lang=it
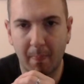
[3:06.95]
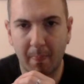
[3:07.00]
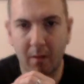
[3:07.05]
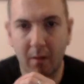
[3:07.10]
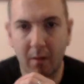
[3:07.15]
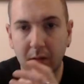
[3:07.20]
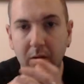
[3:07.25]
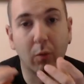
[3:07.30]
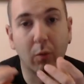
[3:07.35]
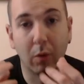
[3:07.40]

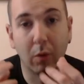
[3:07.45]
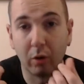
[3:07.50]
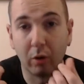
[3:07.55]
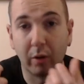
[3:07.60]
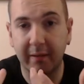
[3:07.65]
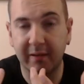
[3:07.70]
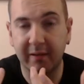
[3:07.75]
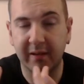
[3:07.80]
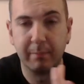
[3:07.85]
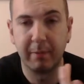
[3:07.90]
di quello che
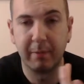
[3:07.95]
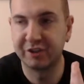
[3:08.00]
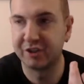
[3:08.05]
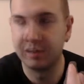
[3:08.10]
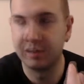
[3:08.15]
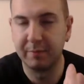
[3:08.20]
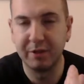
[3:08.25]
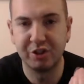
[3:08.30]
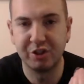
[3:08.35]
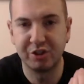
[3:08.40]
si
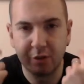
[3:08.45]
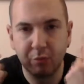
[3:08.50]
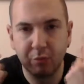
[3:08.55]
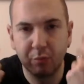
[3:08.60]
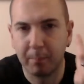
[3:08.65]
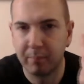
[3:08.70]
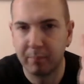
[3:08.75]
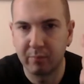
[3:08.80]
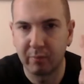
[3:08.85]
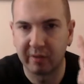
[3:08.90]
percepisce in un
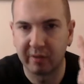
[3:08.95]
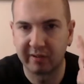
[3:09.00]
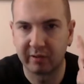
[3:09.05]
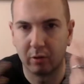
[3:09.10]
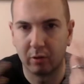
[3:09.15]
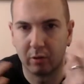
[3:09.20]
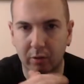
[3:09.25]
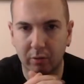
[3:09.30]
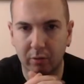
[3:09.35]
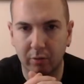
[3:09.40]
primo
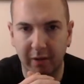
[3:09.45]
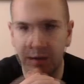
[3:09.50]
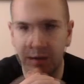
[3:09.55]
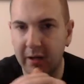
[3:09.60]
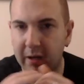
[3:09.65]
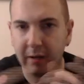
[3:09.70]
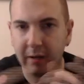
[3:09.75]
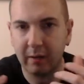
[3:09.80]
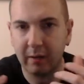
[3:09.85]
ascolto, raga, è